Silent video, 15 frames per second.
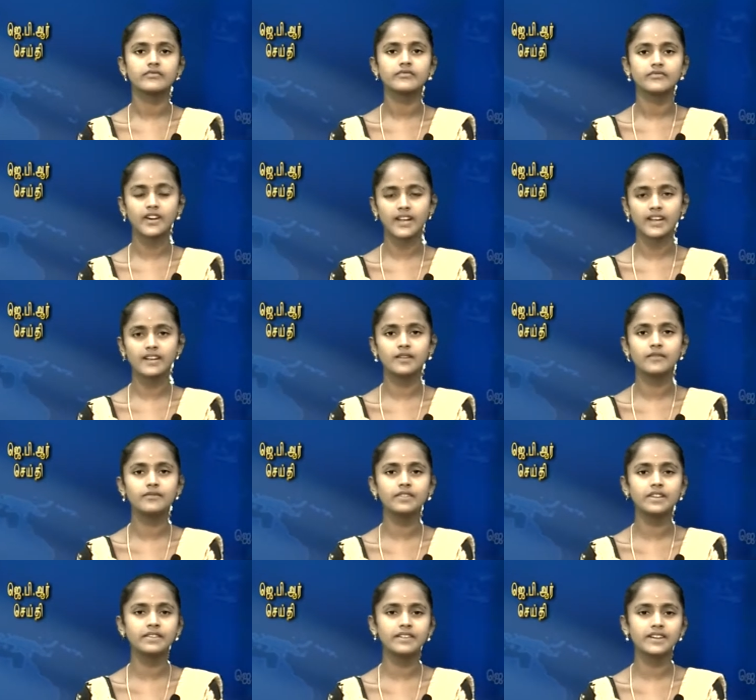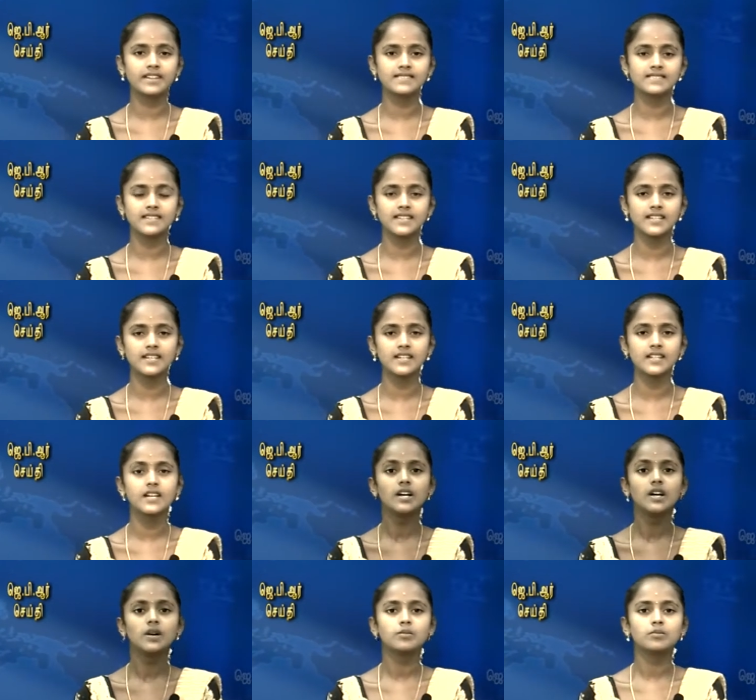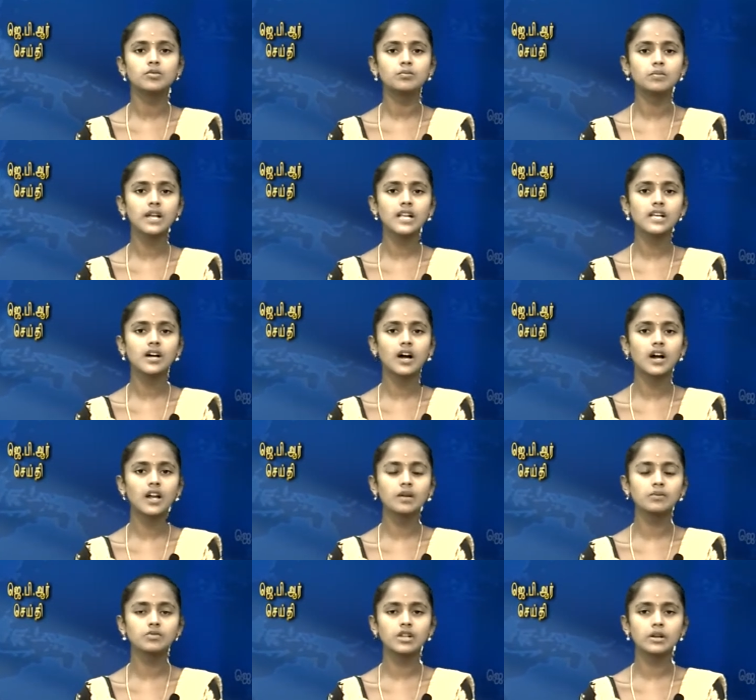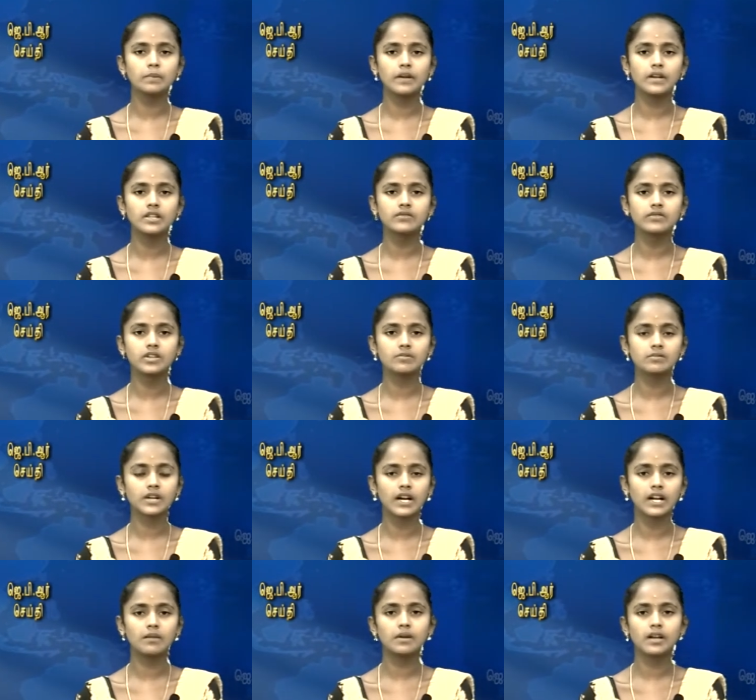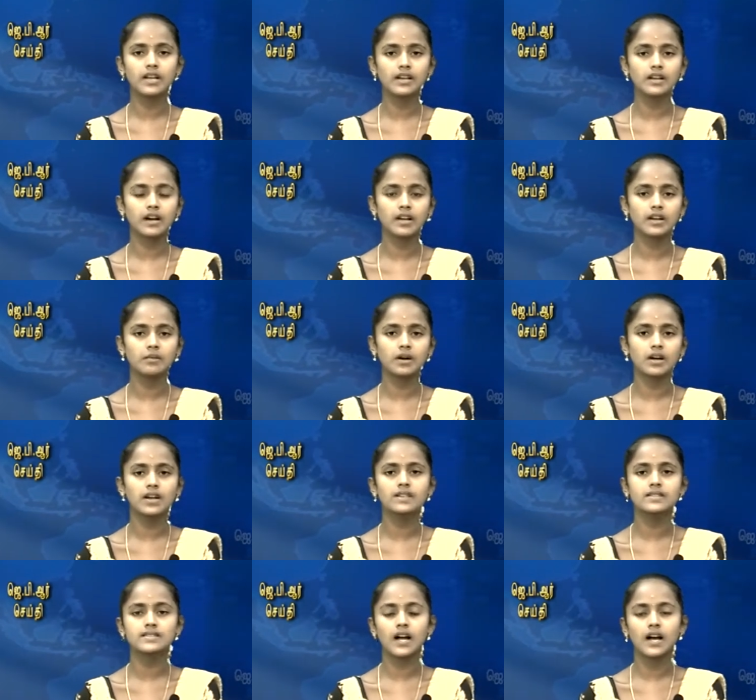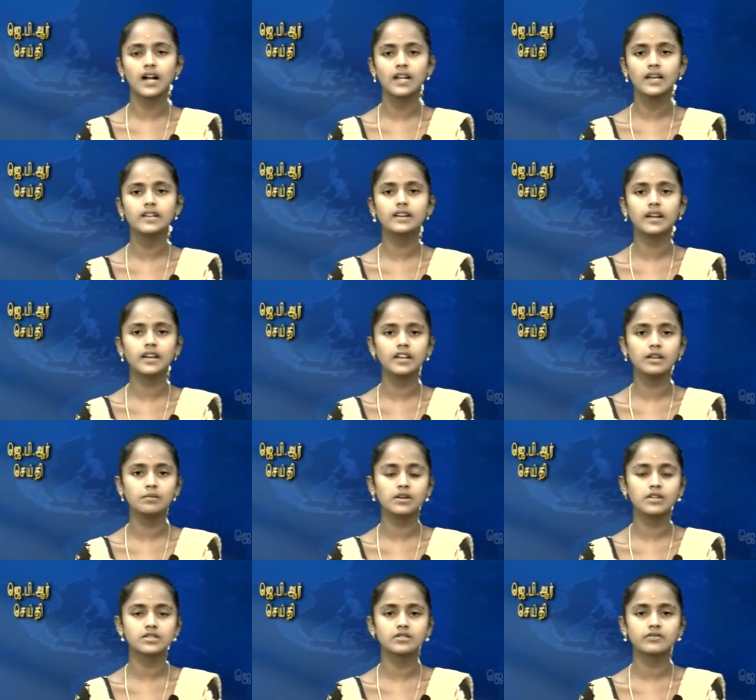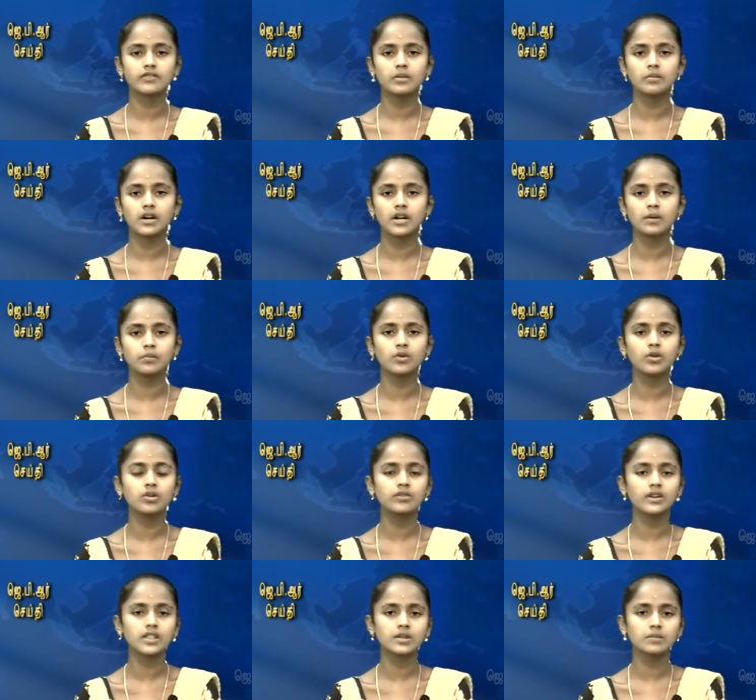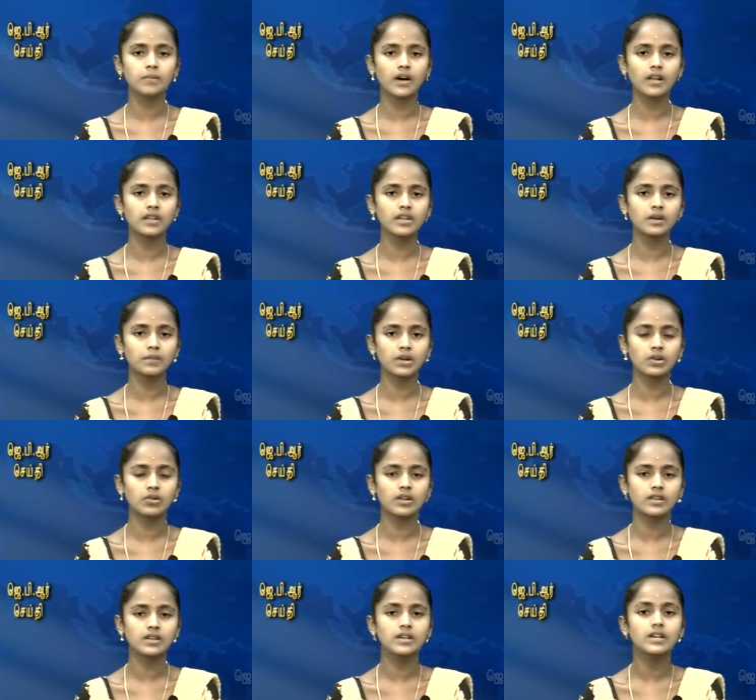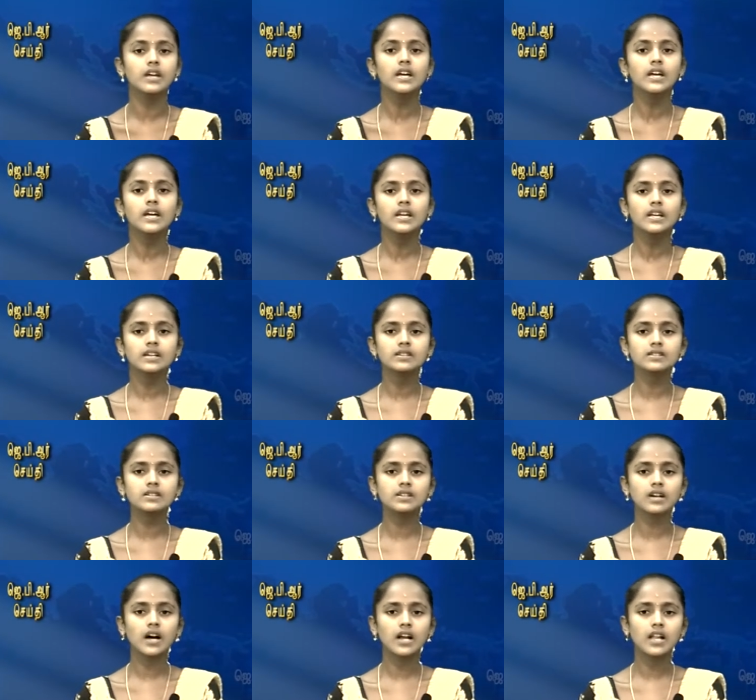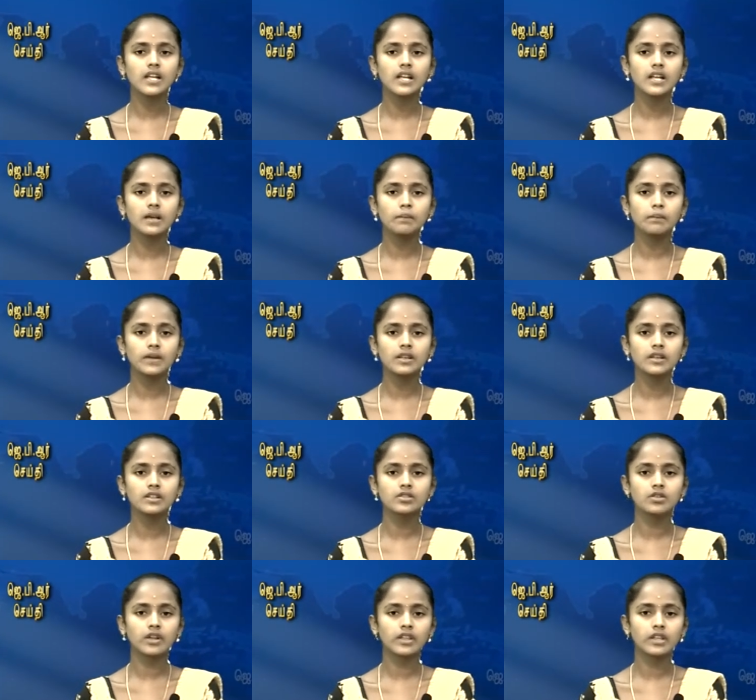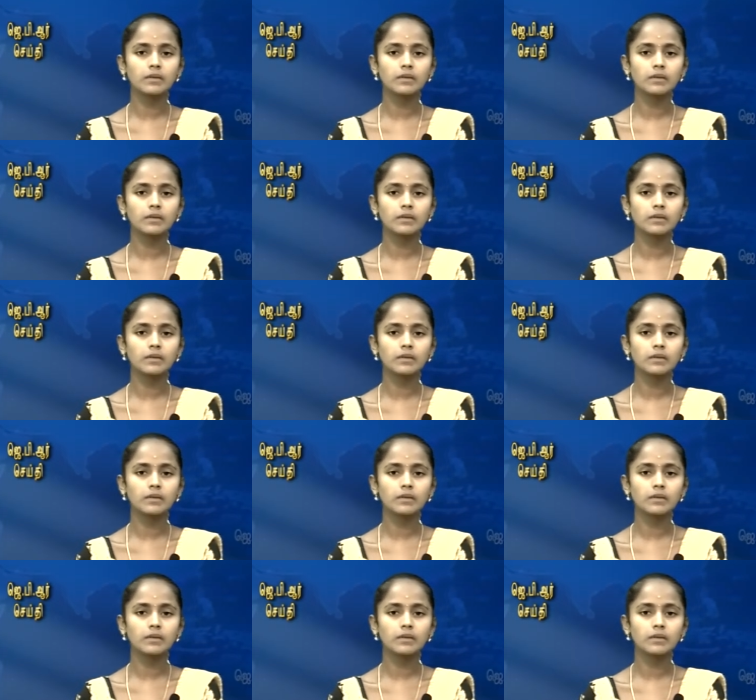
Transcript: வணக்கம் விரிவான செய்திகள் மும்பையில் காலை முதல் பெய்து வரும் கனமழை காரணமாக சாலை ரயில் மற்றும் விமான போக்குவரத்து பாதிக்கப்பட்டுள்ளது இன்று காலையிலே பெய்ய தொடங்கிய